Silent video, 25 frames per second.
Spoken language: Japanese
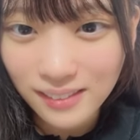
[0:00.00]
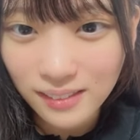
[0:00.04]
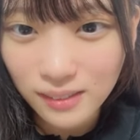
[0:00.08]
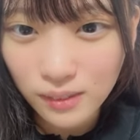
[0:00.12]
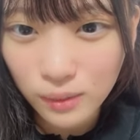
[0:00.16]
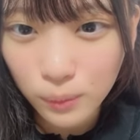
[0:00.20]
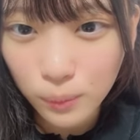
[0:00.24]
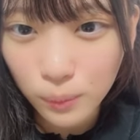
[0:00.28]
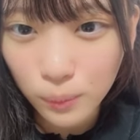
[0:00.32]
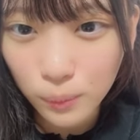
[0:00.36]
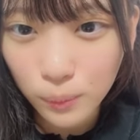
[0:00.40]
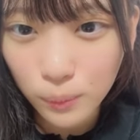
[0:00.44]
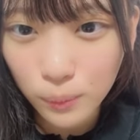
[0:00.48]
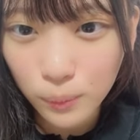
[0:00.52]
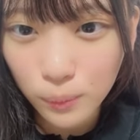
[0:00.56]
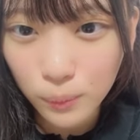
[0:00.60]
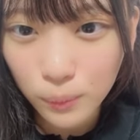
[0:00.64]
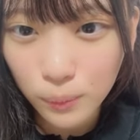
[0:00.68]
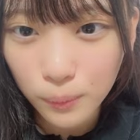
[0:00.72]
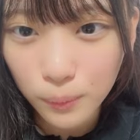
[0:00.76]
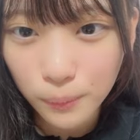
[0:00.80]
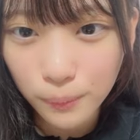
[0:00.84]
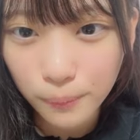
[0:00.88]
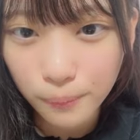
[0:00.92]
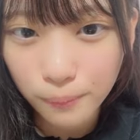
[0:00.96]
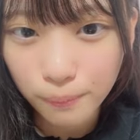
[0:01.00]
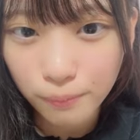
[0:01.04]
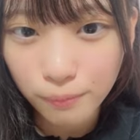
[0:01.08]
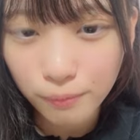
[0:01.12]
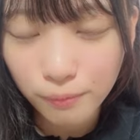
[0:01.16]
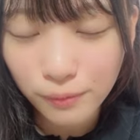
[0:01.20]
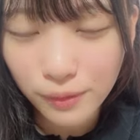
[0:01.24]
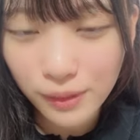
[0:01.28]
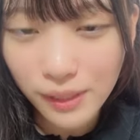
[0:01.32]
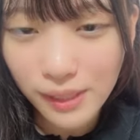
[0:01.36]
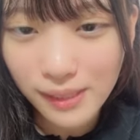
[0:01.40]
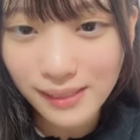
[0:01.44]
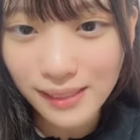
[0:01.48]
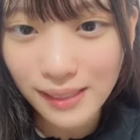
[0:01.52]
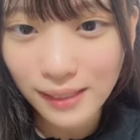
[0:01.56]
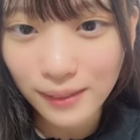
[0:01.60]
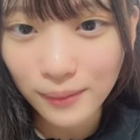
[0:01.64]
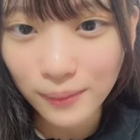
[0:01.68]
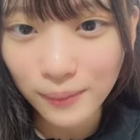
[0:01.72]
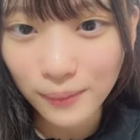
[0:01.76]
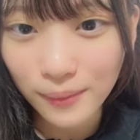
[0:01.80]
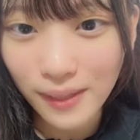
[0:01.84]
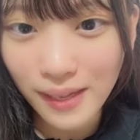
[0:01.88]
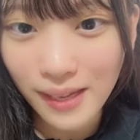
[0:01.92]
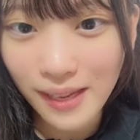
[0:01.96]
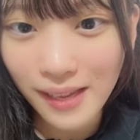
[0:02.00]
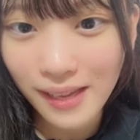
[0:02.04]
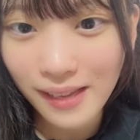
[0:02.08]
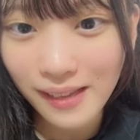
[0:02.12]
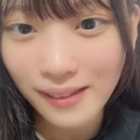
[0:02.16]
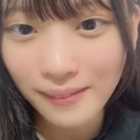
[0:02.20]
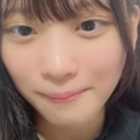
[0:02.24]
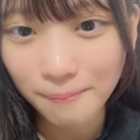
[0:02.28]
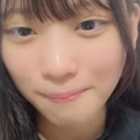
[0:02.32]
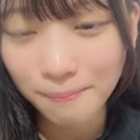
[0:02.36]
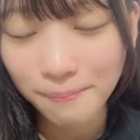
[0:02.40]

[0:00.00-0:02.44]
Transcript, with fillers: そうプレゼントえ